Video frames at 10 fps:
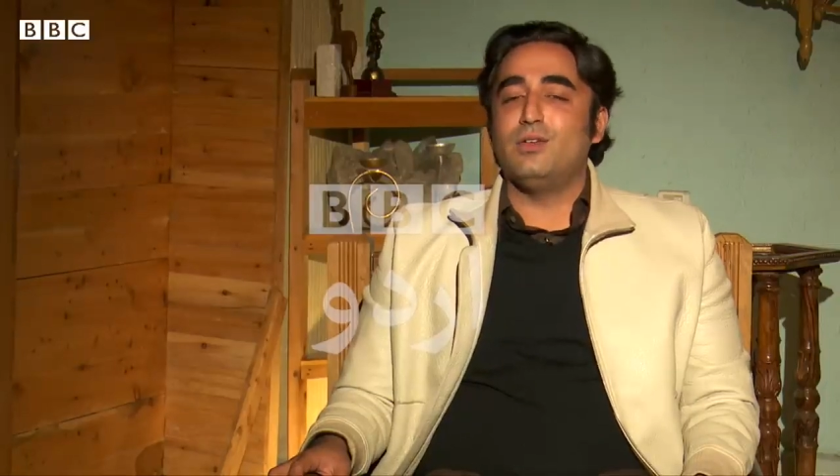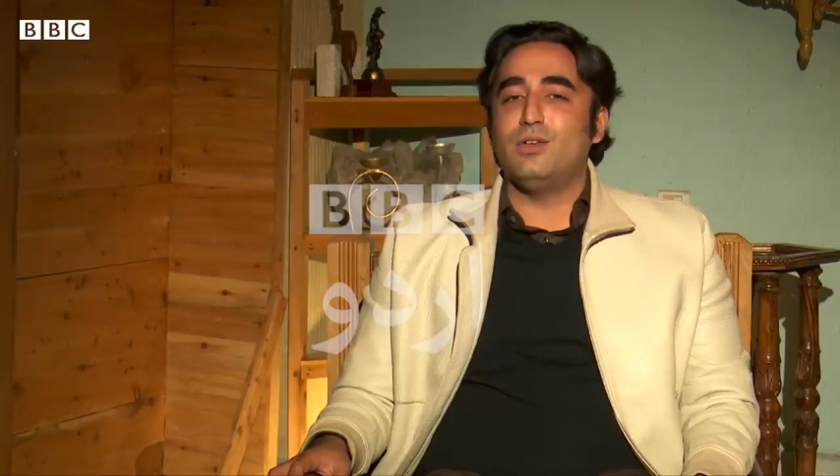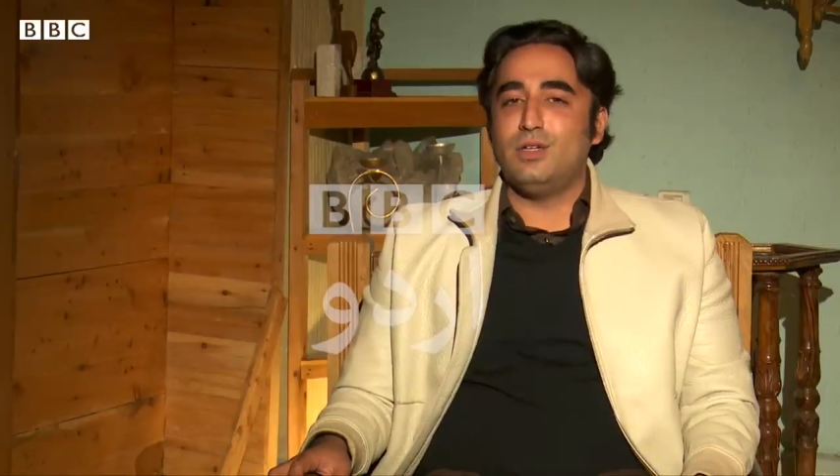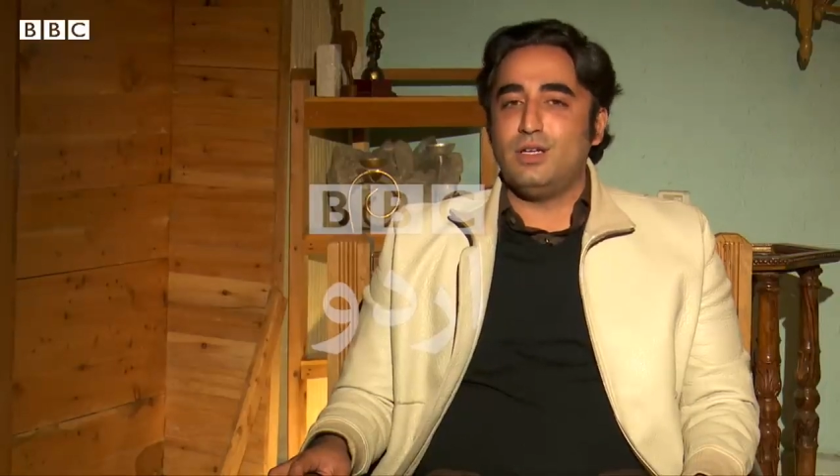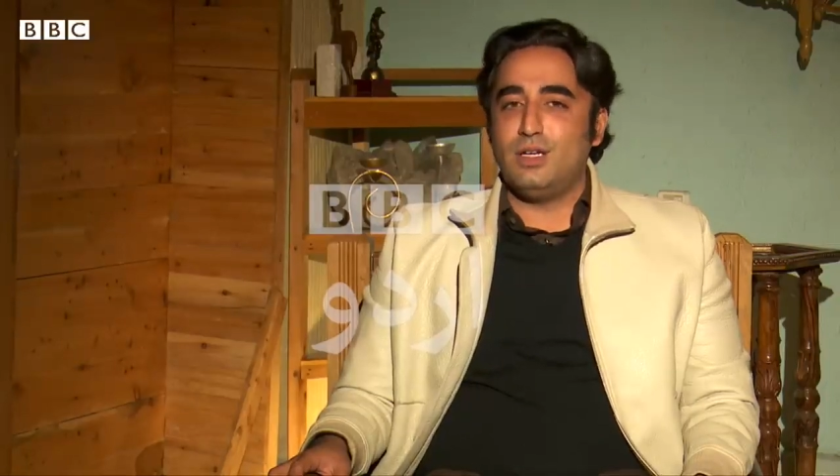
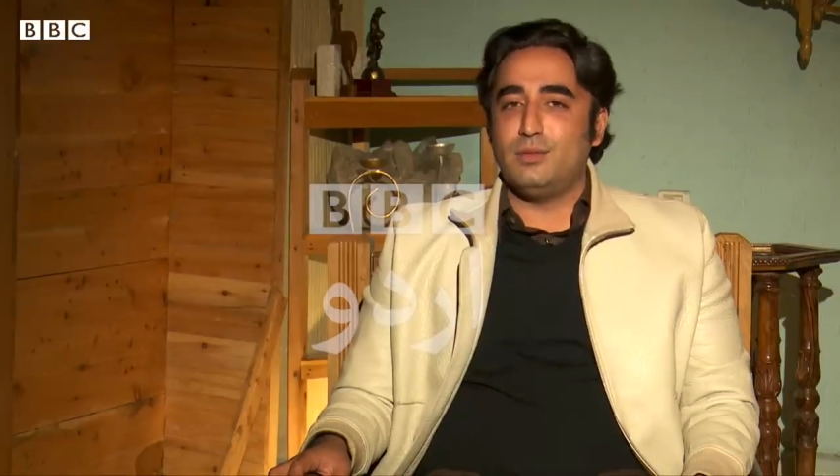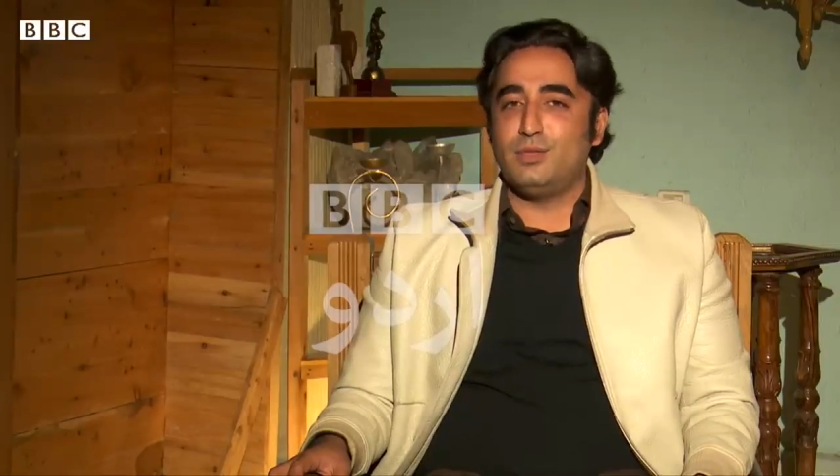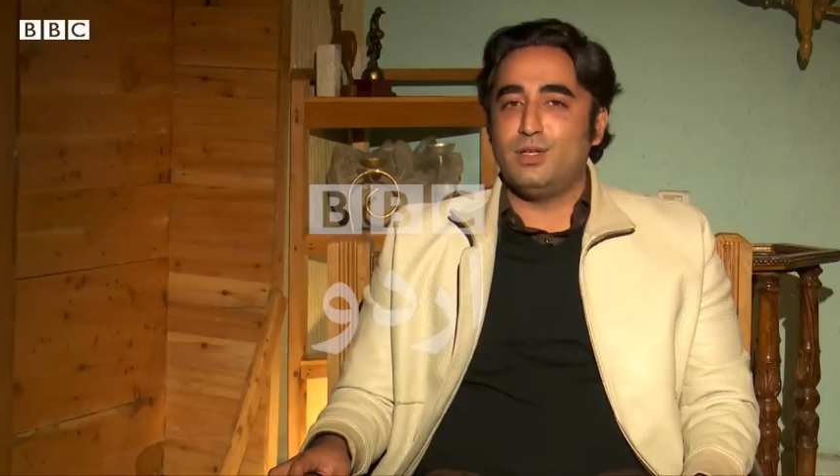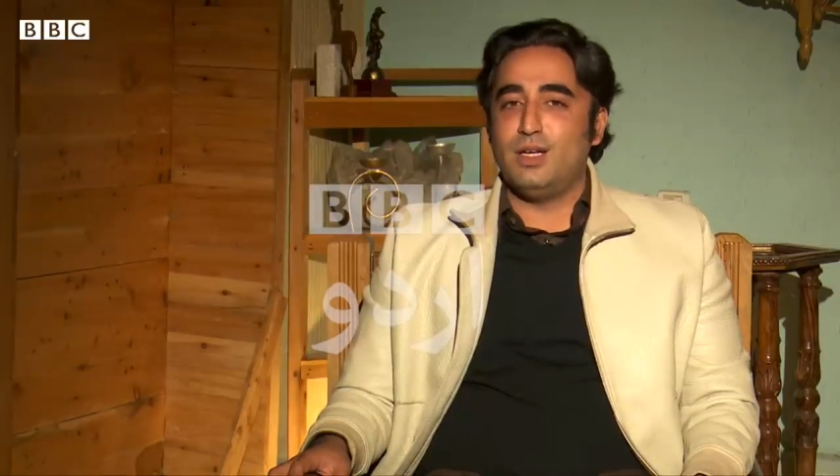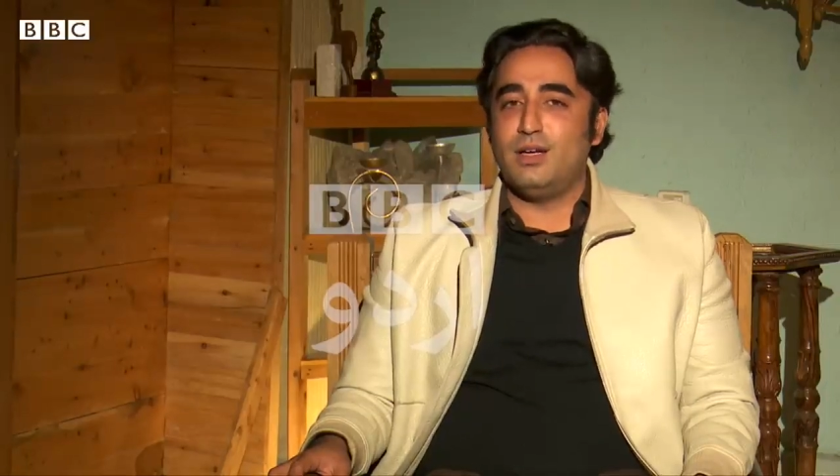शुक्र
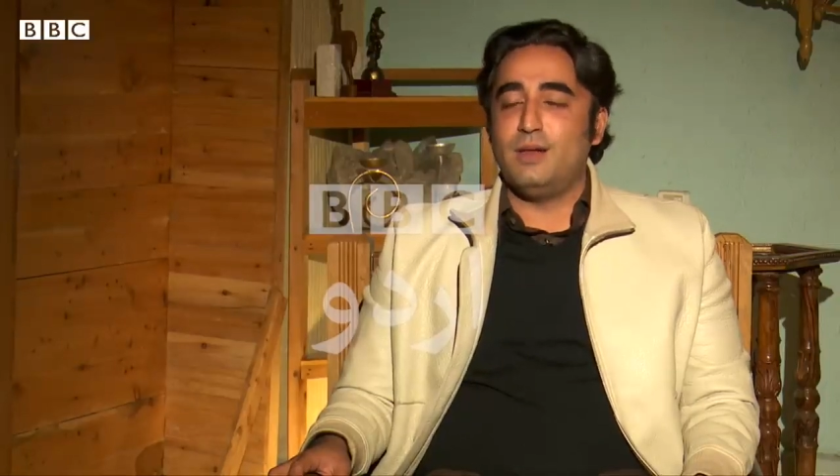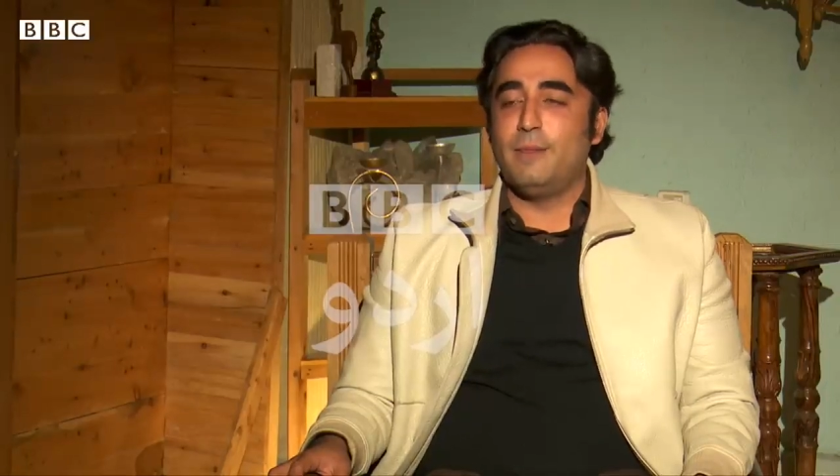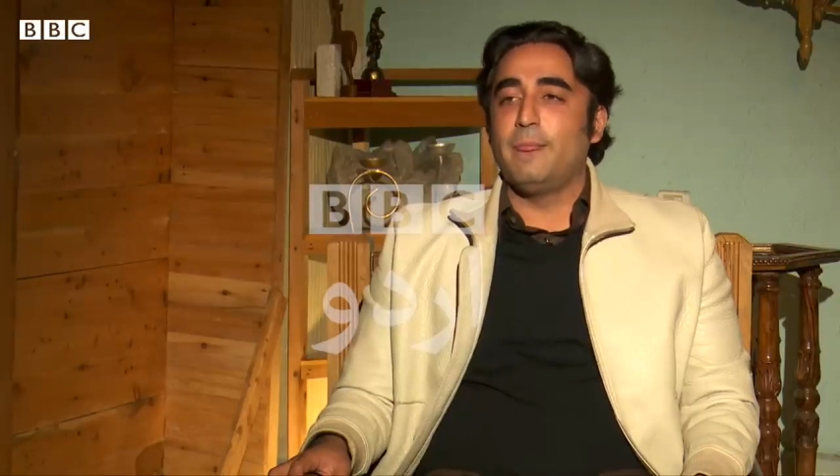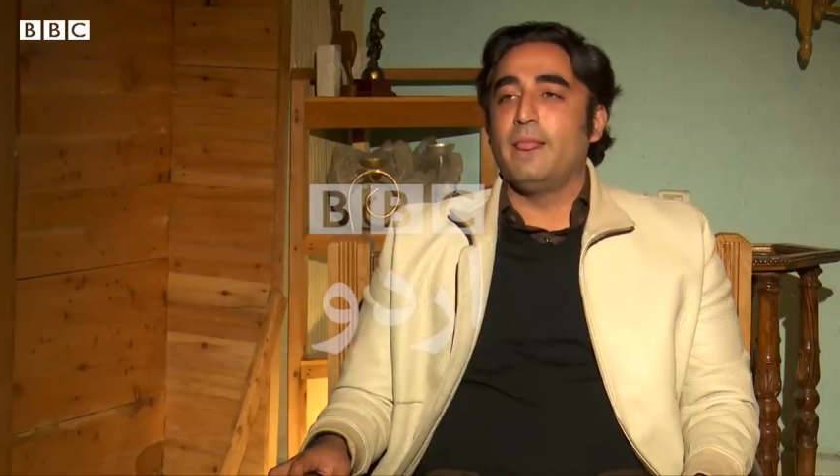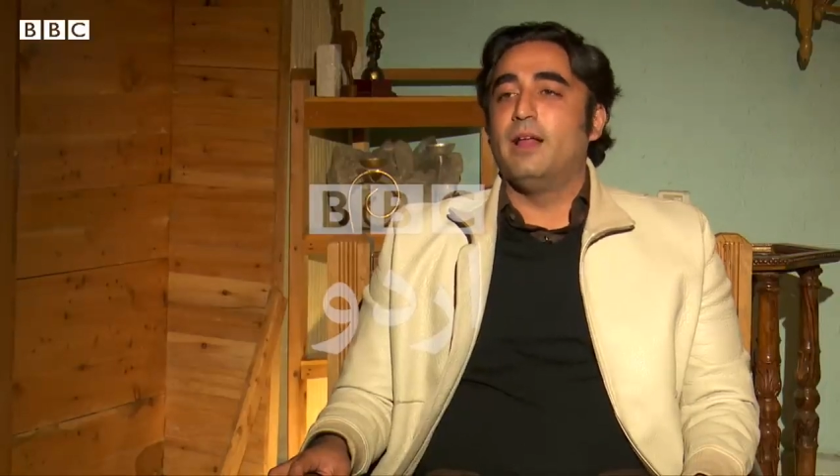
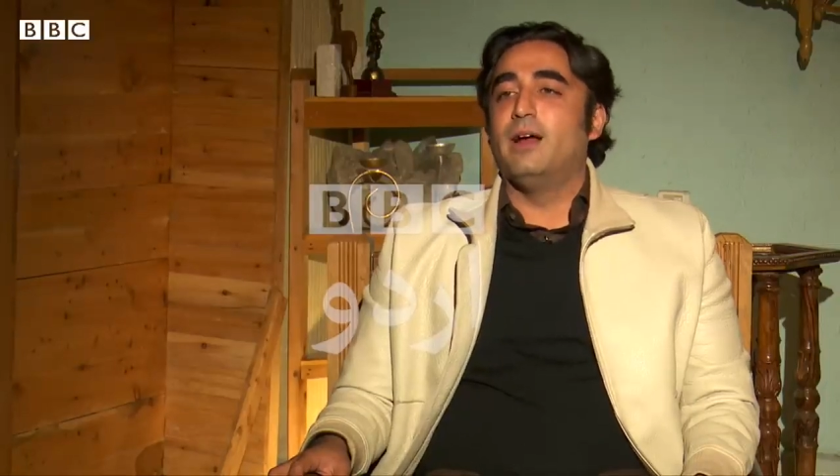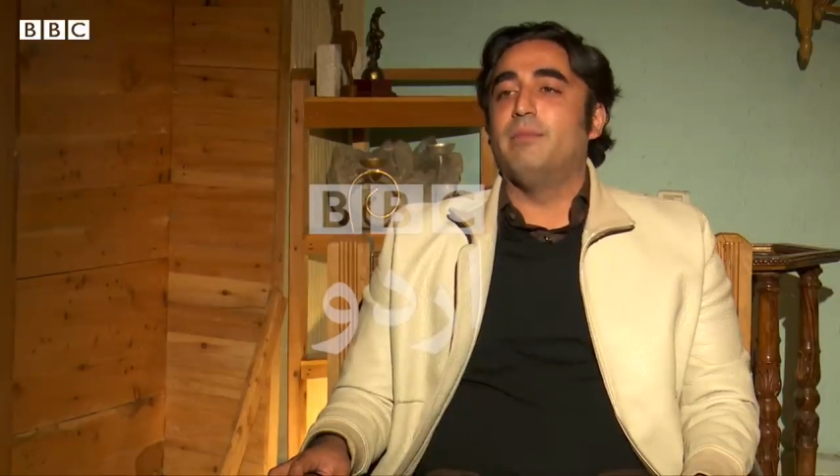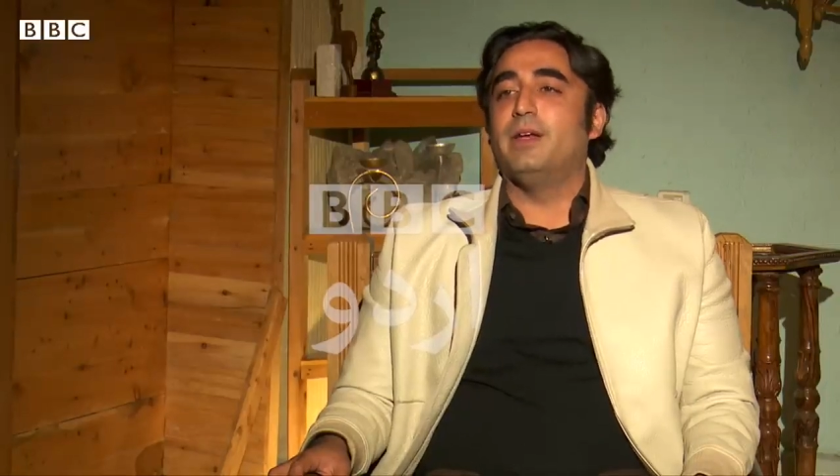अल्हम्दुलिल्लाह